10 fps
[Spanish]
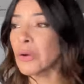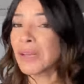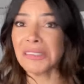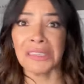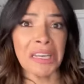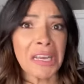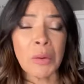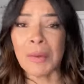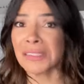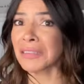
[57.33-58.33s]
con más
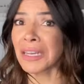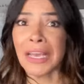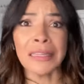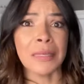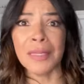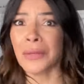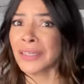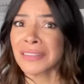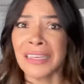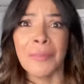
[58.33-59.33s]
dinero, más inteligente, más
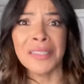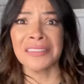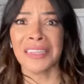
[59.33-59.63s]
divertida, más